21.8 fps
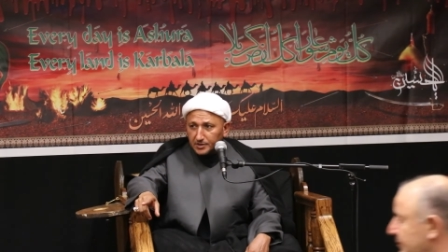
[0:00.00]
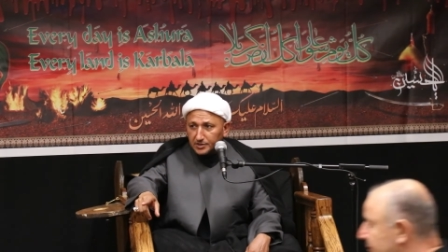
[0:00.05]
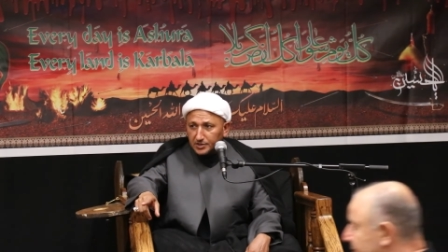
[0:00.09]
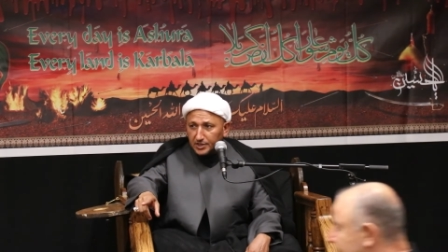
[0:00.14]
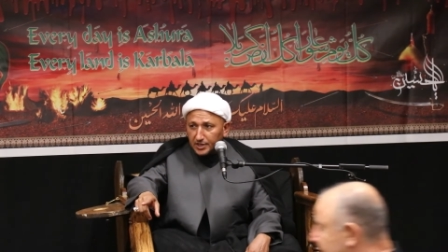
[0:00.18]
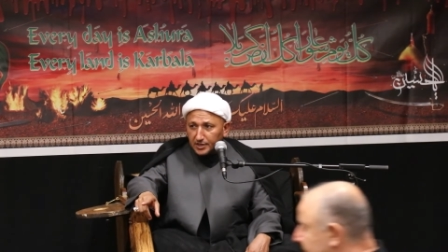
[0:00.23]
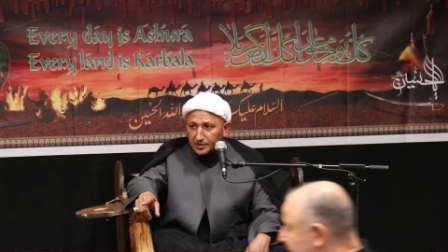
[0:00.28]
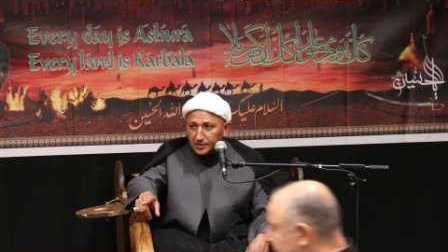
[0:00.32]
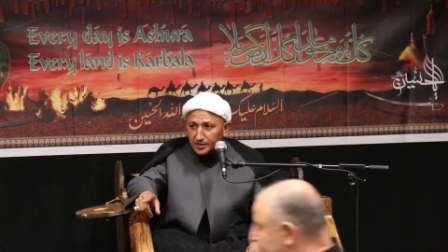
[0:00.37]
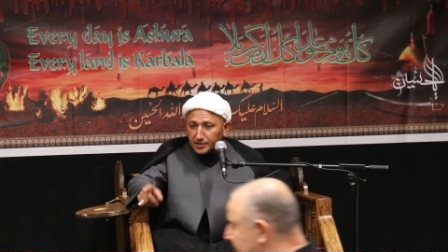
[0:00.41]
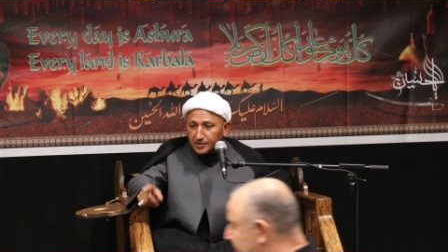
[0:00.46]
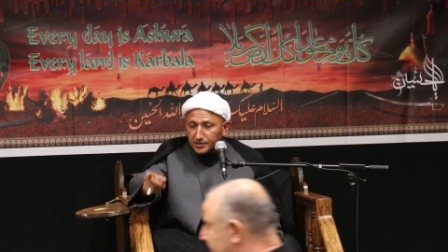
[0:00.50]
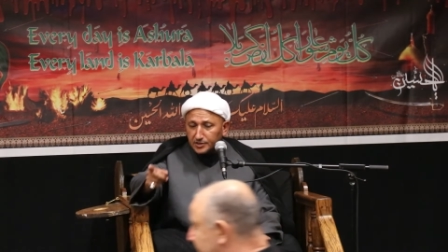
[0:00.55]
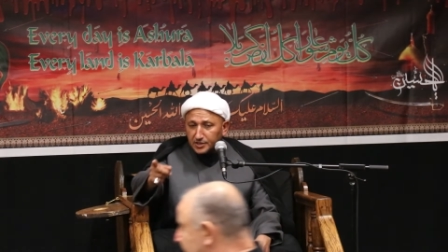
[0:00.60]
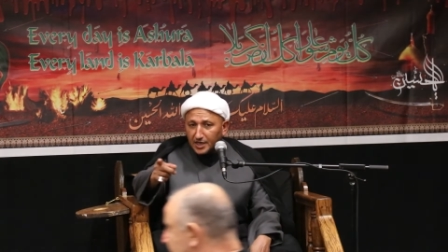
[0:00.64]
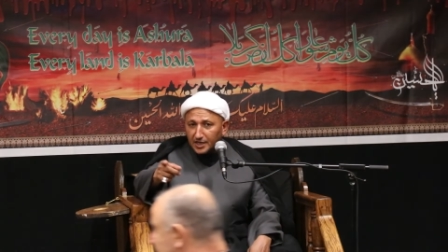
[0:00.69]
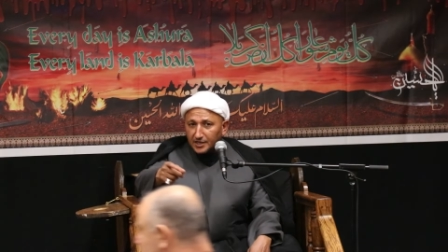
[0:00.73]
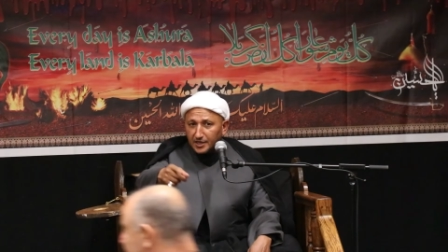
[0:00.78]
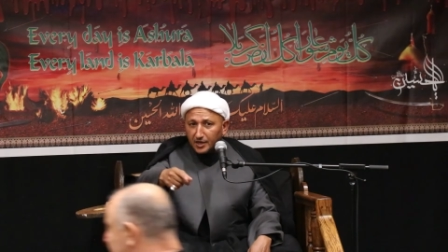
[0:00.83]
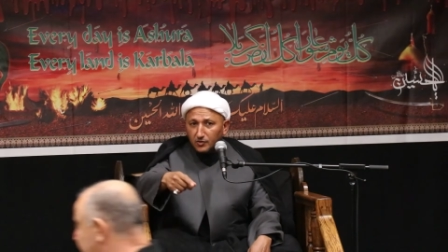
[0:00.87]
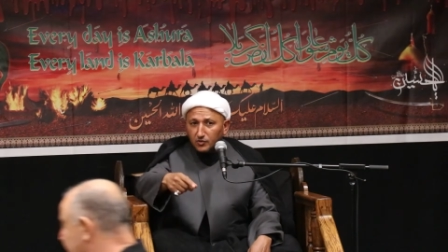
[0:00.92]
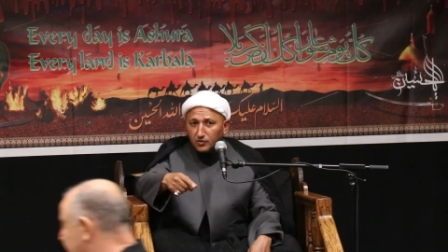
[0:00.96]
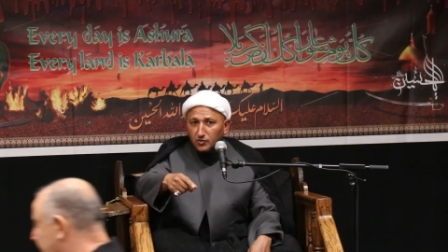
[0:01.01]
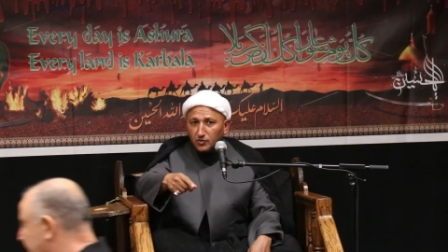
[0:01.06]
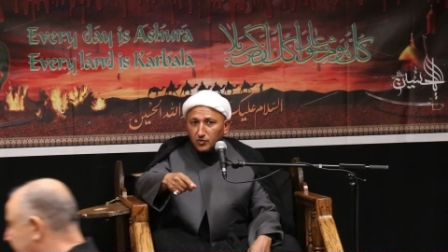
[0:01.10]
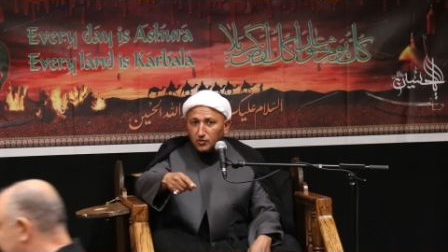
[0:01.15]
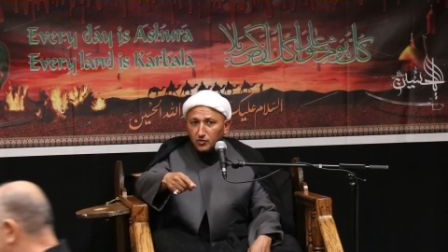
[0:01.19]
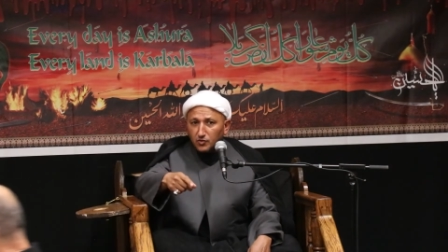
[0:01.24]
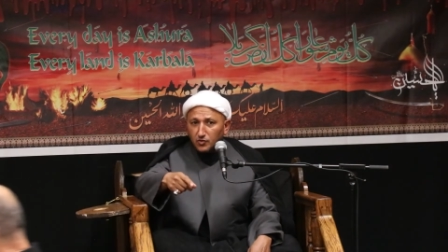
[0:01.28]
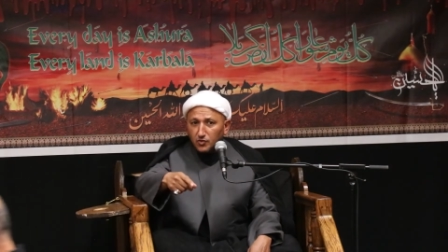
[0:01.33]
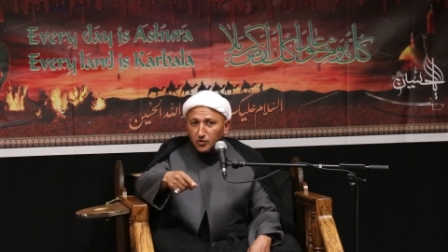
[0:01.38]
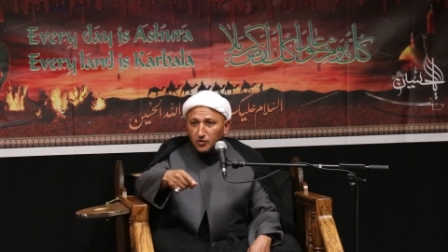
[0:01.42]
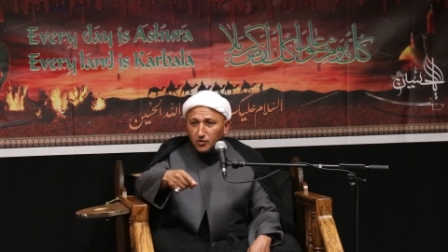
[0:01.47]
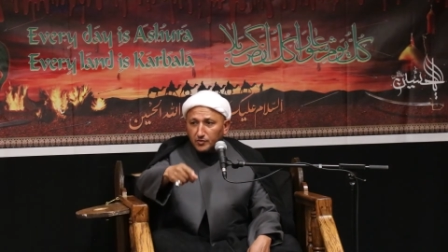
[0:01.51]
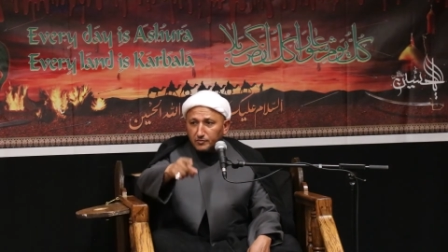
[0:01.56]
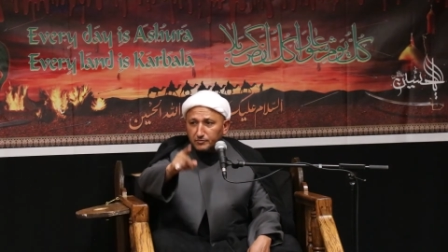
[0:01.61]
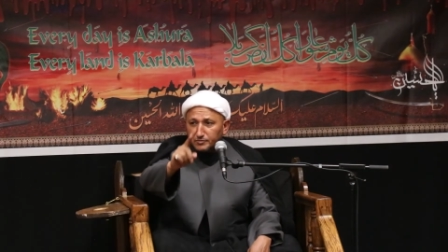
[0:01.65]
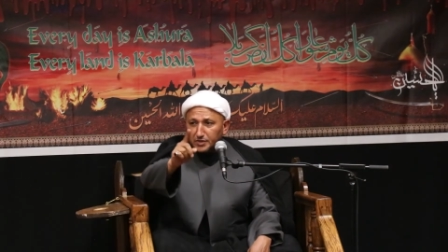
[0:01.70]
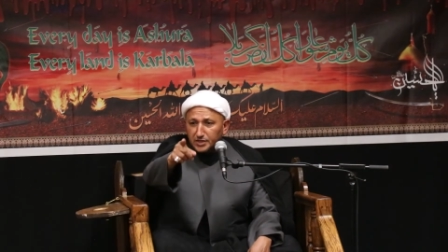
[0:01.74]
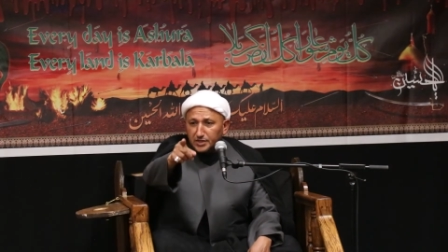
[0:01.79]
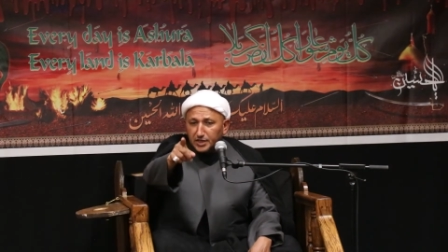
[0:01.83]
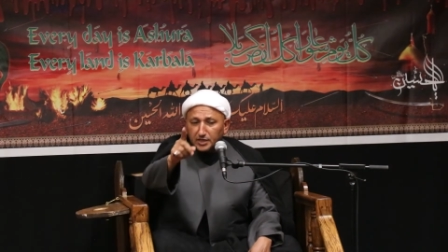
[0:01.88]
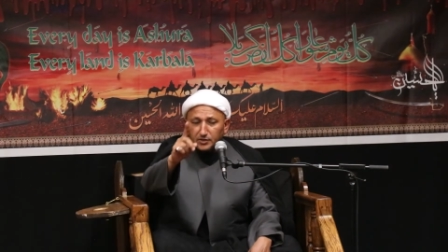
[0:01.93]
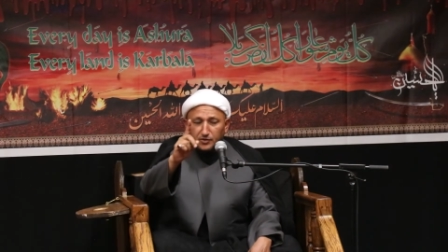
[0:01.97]
زين انطلقوا
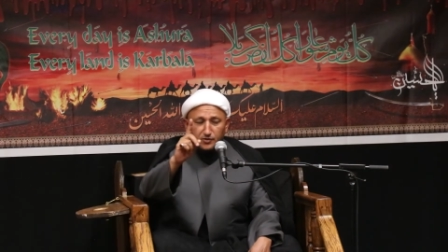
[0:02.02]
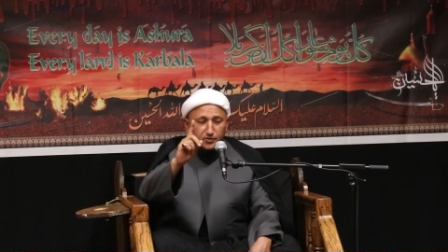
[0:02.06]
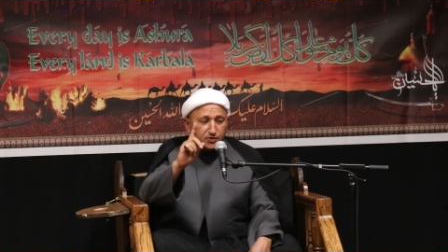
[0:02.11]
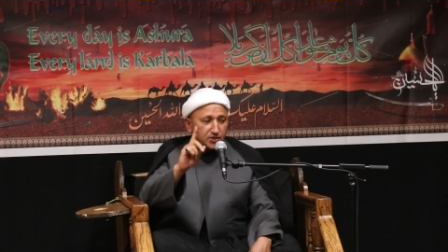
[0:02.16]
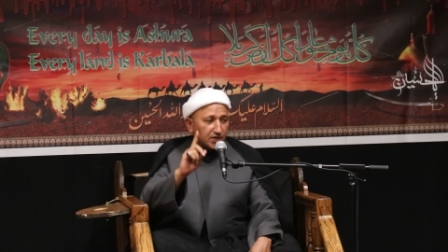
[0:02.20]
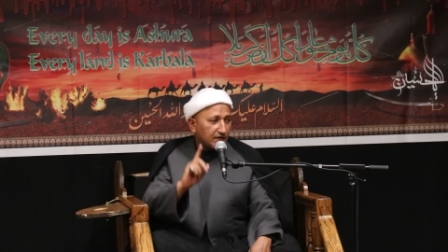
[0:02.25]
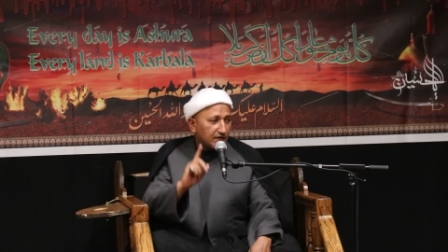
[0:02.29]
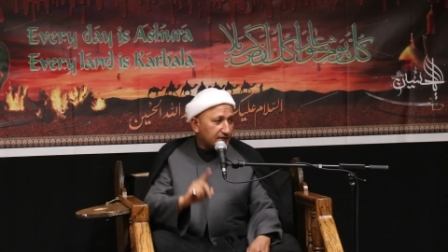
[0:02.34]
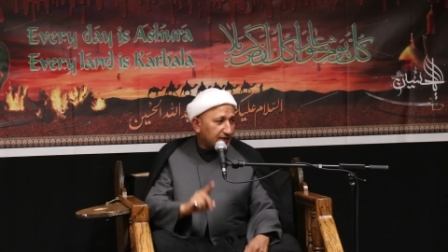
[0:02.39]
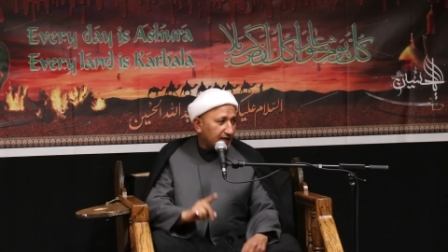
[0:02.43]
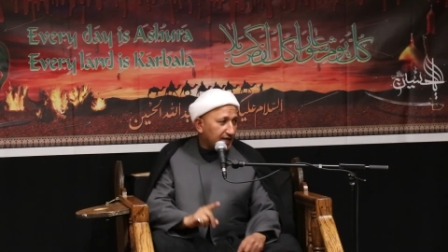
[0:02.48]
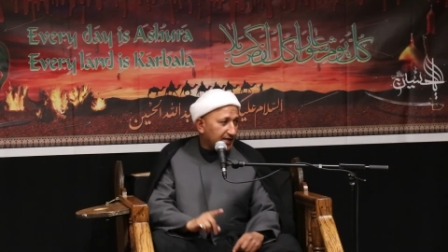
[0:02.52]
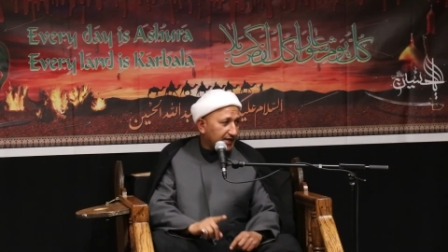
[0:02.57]
من الحسين